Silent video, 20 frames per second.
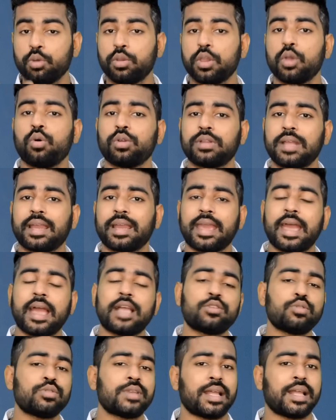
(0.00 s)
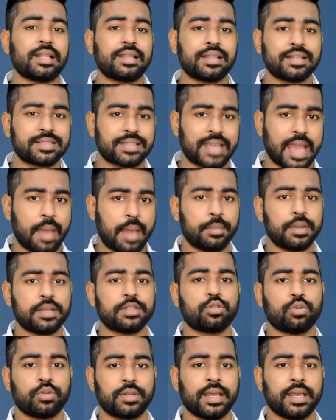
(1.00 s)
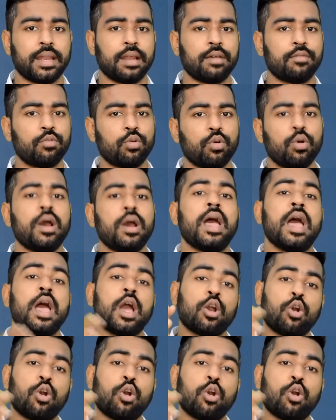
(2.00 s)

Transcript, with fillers: क्योंकि होता क्या है जो ज्यादातर स्कैमर्स होते हैं ना वो